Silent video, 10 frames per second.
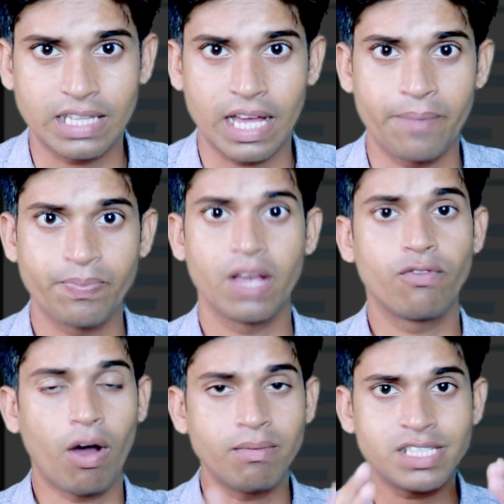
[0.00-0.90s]
जाता है
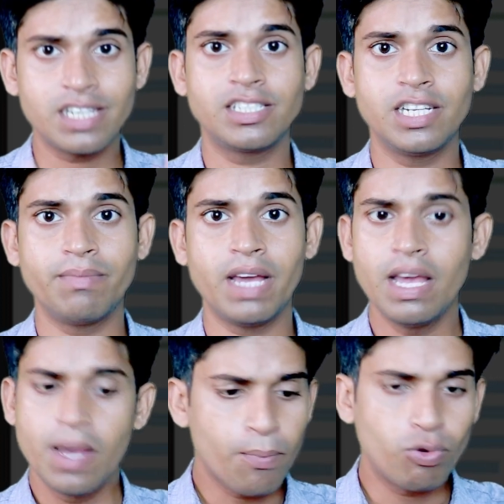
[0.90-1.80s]
फॉर्म 16
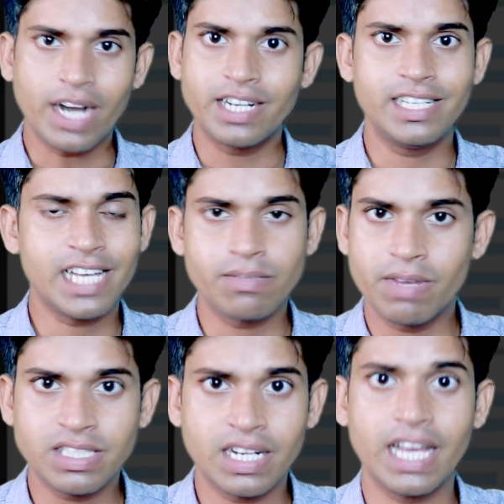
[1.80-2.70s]
में पूरा टी डी एस
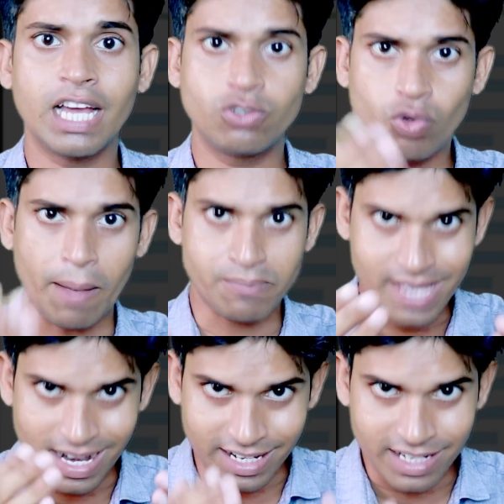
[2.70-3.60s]
रहेगा जो आप
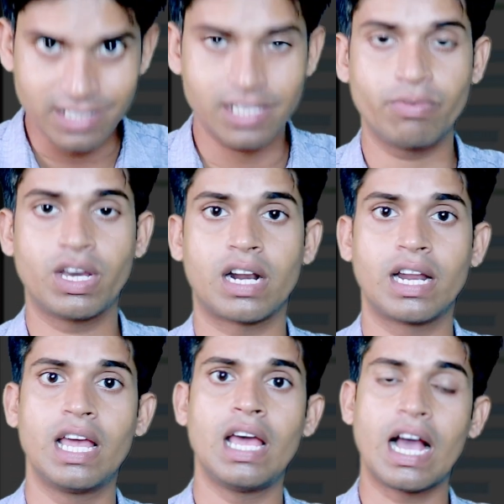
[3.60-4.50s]
सैलरी रिसीव कर
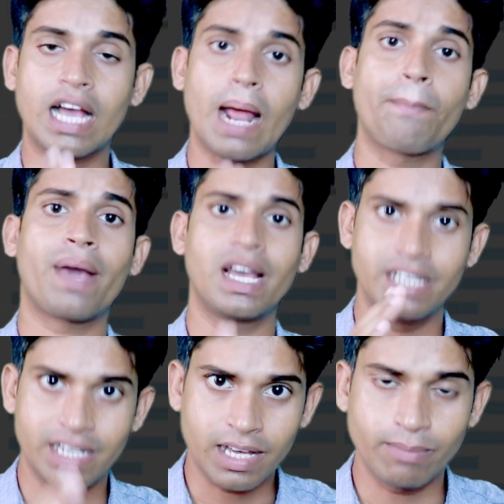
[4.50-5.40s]
रहे हैं अगर आपका
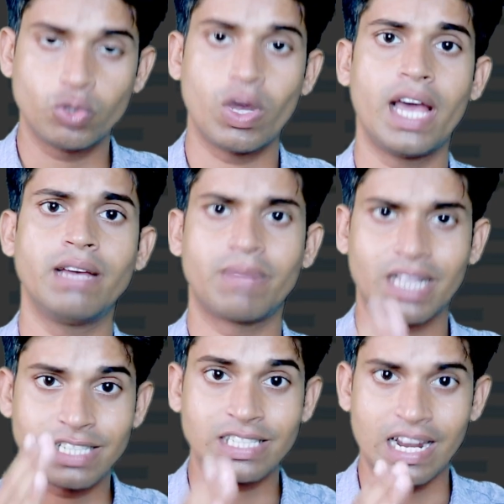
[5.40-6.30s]
इनकम जो है
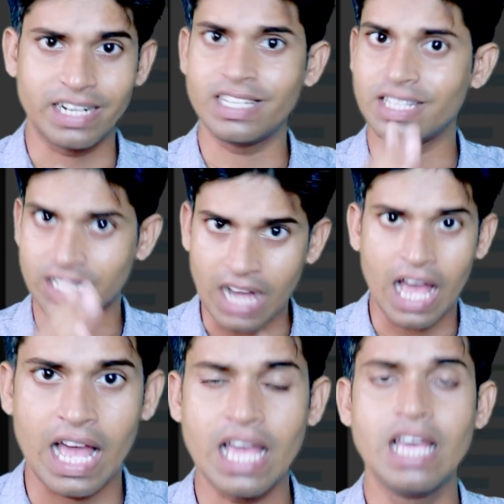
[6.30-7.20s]
मतलब सैलरी इतना
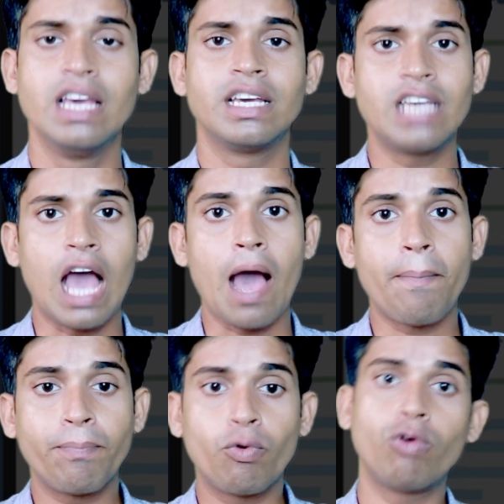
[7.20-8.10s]
है कि
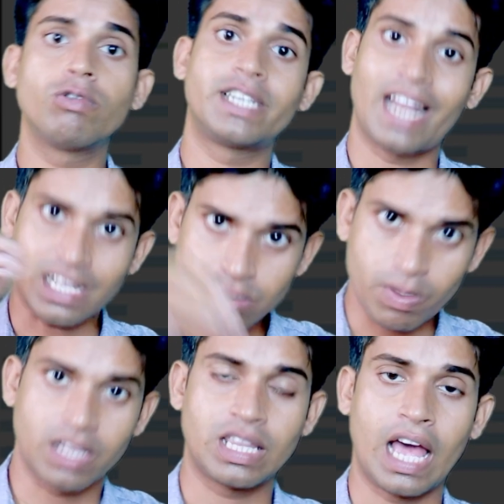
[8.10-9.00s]
आपको टैक्स
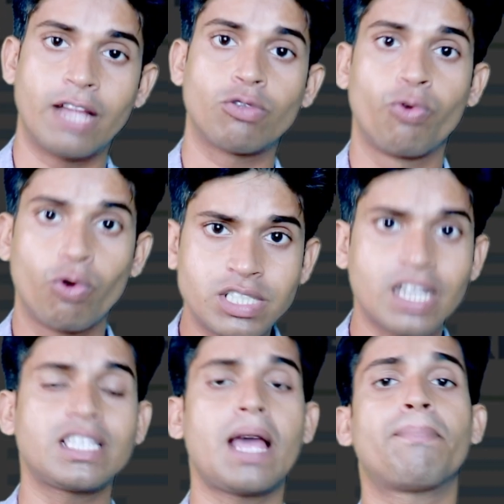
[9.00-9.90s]
बनता है तो हो
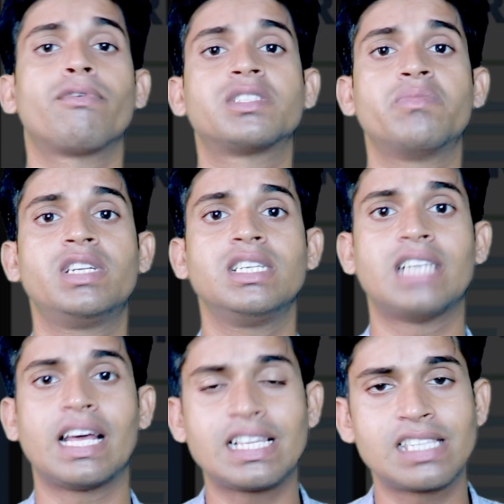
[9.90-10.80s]
सकता है पॉसिबिलिटी
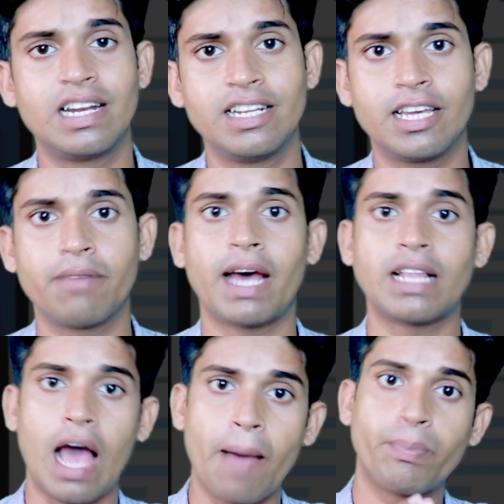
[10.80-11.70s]
ज़्यादा सैलरी के बाद
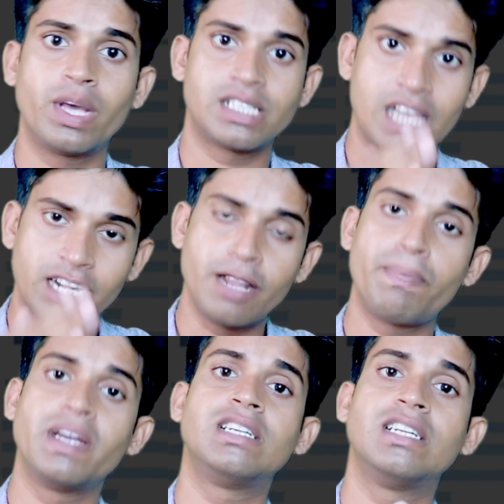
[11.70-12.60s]
आपके सैलरी
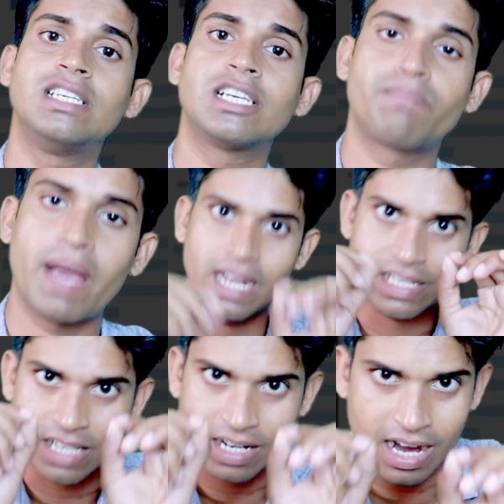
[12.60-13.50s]
पे ही टी पहले
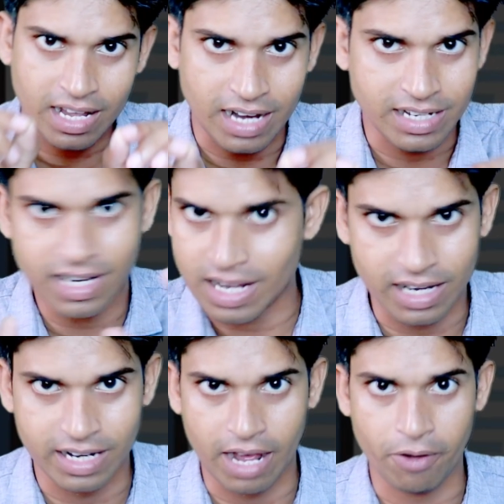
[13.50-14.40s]
ही सरकार काट के रख
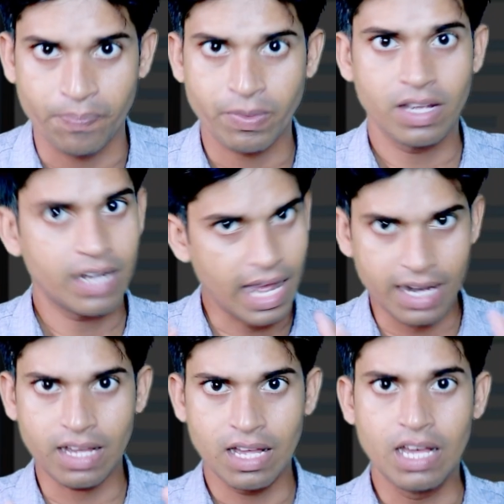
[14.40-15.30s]
ले रहा है
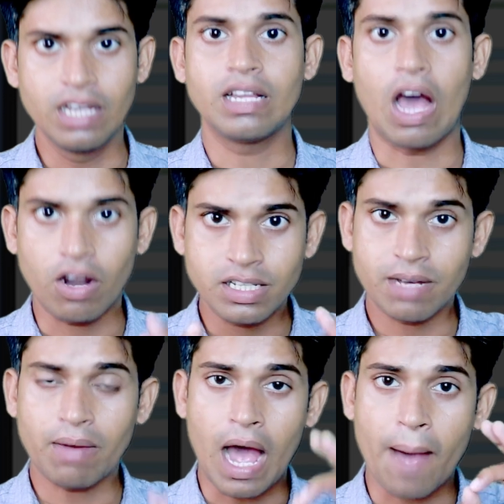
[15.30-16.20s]
ना और
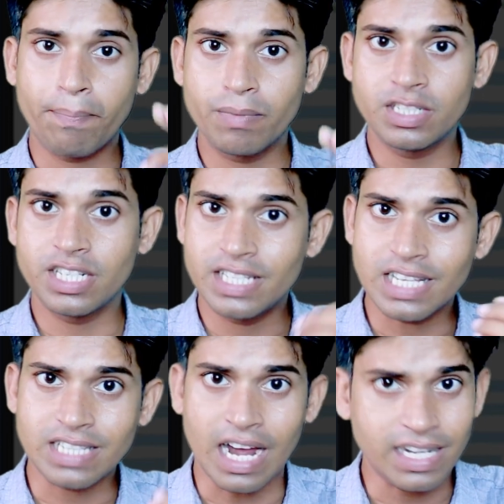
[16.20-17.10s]
जब आप
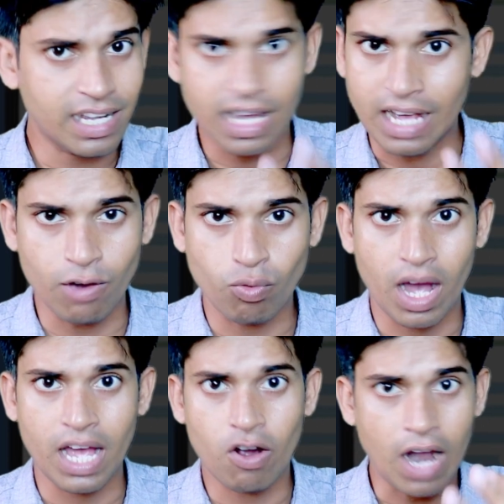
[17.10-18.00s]
एस काट के रखा
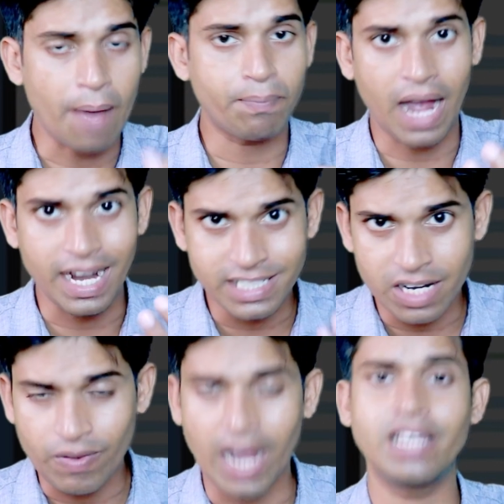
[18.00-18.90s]
हुआ है और आप
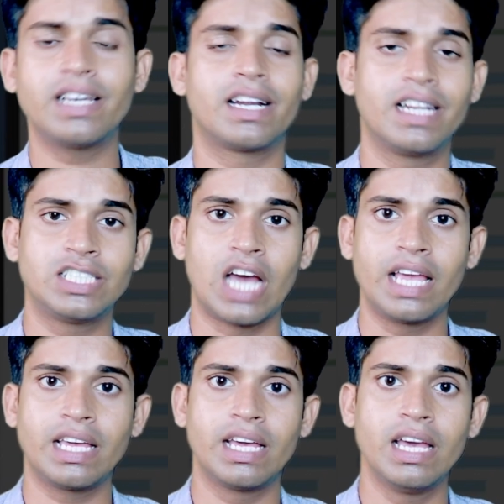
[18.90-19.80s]
आर फाइलिंग करने
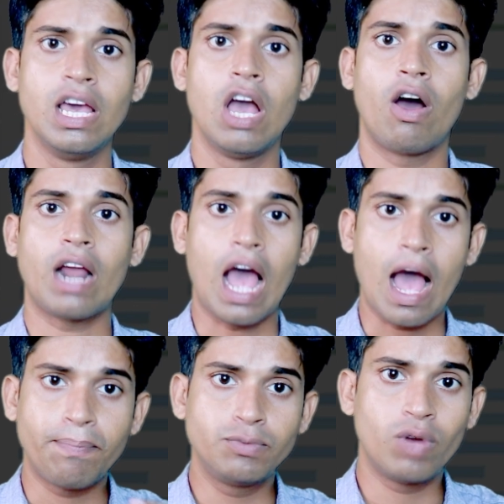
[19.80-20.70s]
जाएंगे और
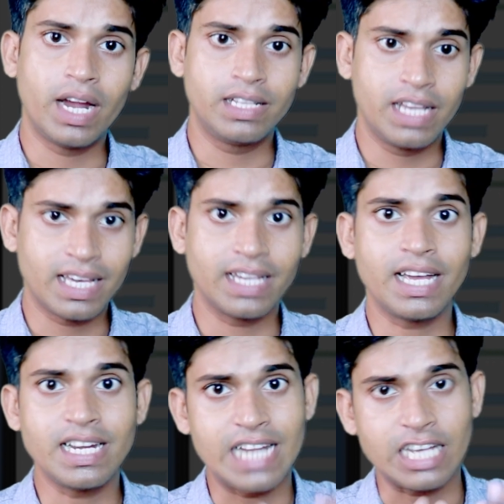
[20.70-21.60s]
आप जो है
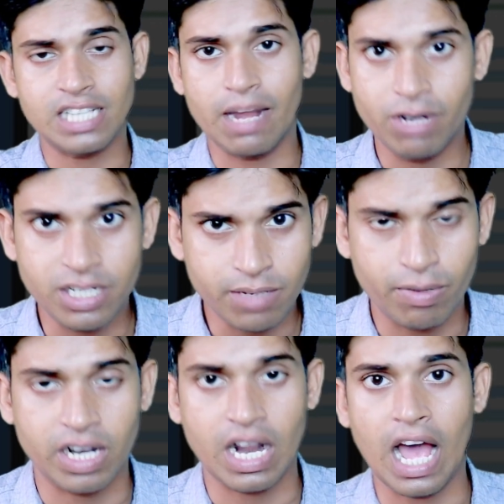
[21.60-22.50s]
देखेंगे कि टैक्स लाइबिलिटी
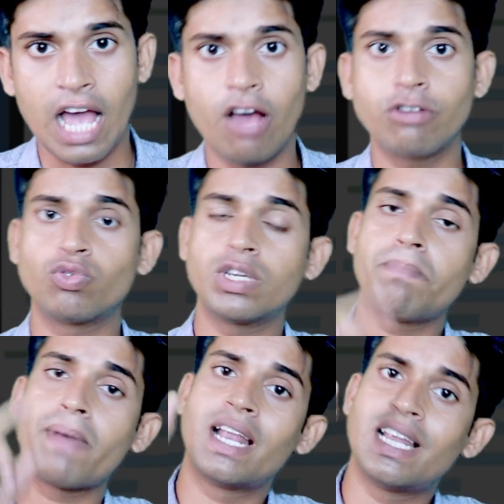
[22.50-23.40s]
बन रहा है और चूंकि
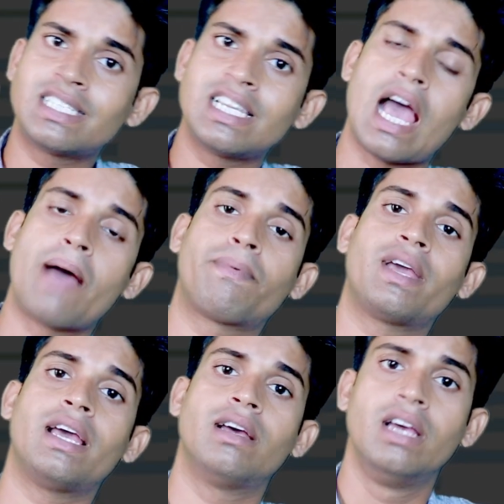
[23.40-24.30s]
पहले से
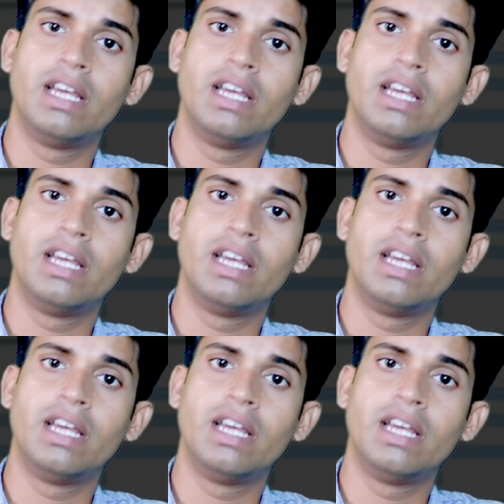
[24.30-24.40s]
आपके